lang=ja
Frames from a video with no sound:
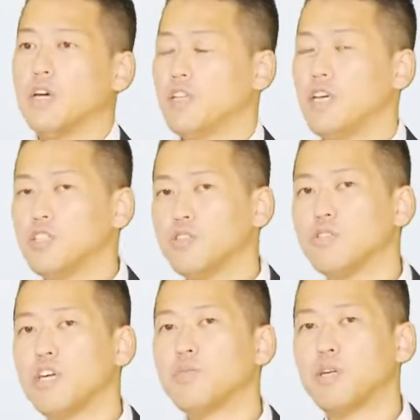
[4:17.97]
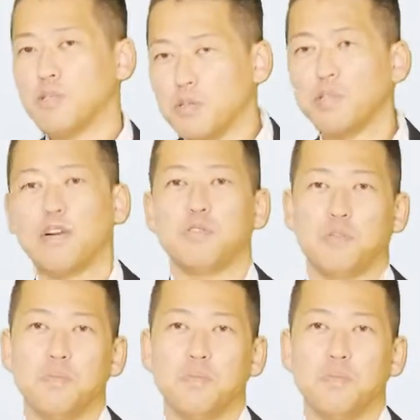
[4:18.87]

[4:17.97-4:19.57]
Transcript: 年収セグメントってのあるんです